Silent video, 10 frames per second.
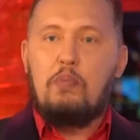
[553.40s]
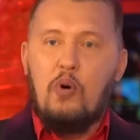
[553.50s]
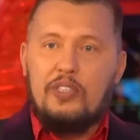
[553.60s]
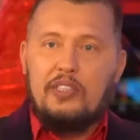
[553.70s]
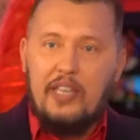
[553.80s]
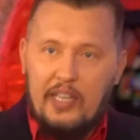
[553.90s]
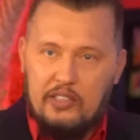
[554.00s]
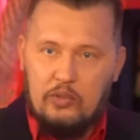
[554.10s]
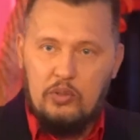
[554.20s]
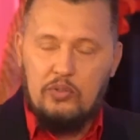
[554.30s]
Бог
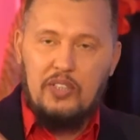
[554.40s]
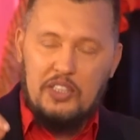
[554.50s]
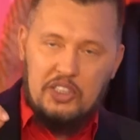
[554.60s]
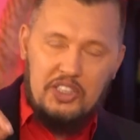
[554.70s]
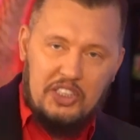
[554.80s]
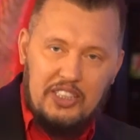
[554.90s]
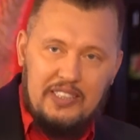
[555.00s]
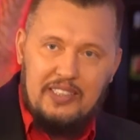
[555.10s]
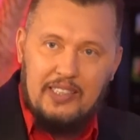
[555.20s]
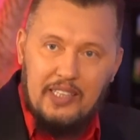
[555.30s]
действует в нашей
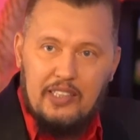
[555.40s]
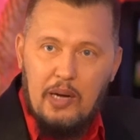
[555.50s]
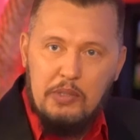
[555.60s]
жизни, когда